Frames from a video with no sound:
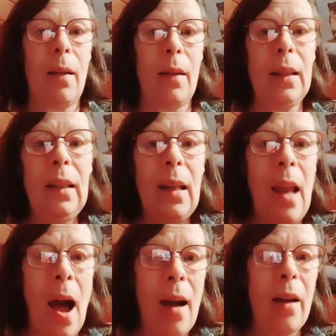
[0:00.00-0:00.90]
il
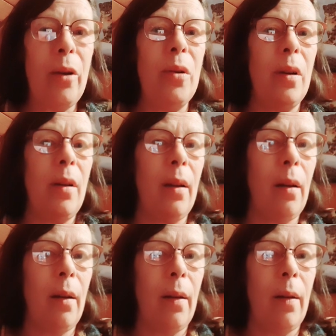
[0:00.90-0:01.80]
a,
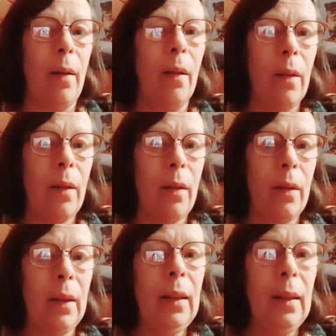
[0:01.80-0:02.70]

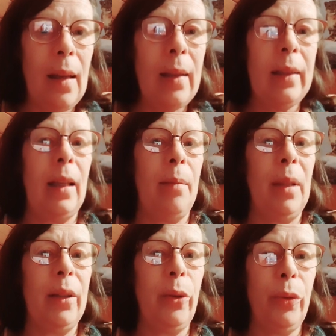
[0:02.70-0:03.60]
il est
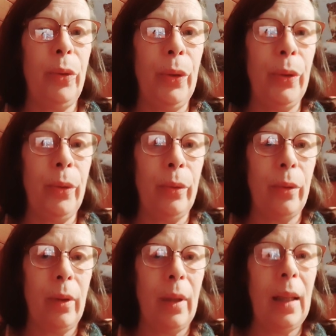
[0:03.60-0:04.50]
aimé de Dieu
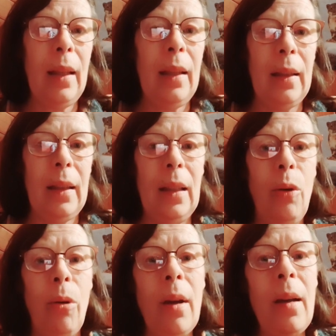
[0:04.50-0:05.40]
et il
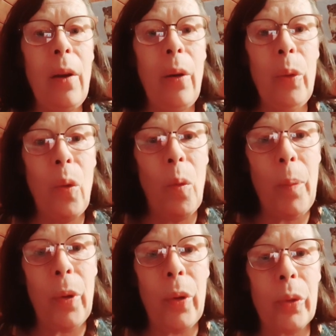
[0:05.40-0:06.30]
aura un
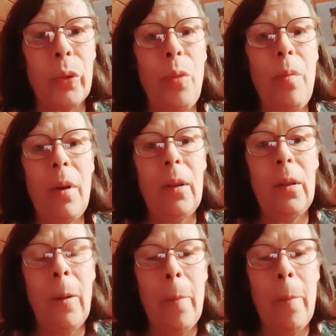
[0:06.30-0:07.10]
comportement